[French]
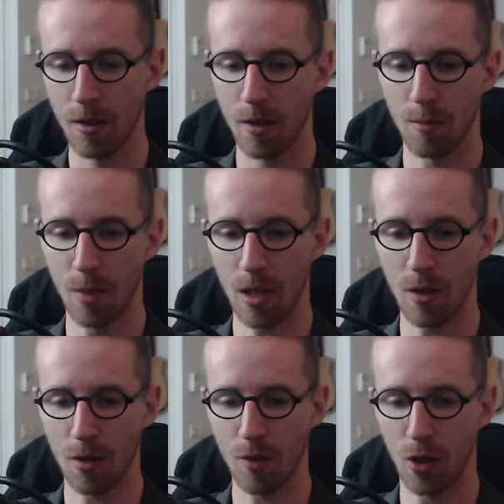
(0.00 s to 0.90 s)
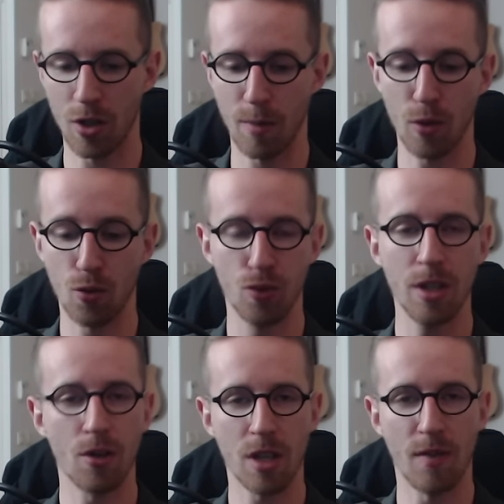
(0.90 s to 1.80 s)
Mais voilà, c'est pas du tout
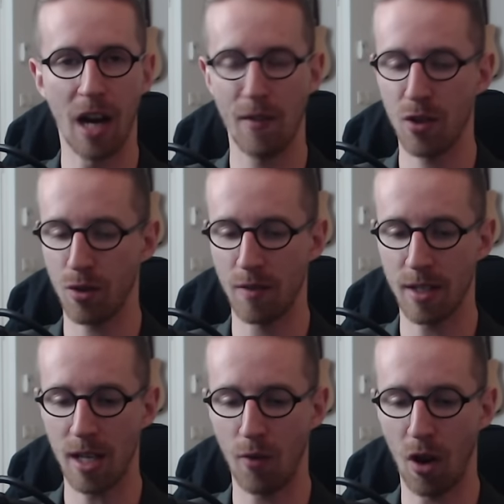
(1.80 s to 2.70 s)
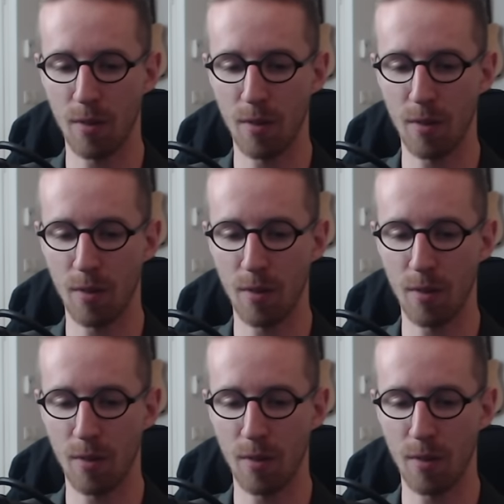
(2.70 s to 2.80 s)
dit que ça va arriver sur des vrais serveurs.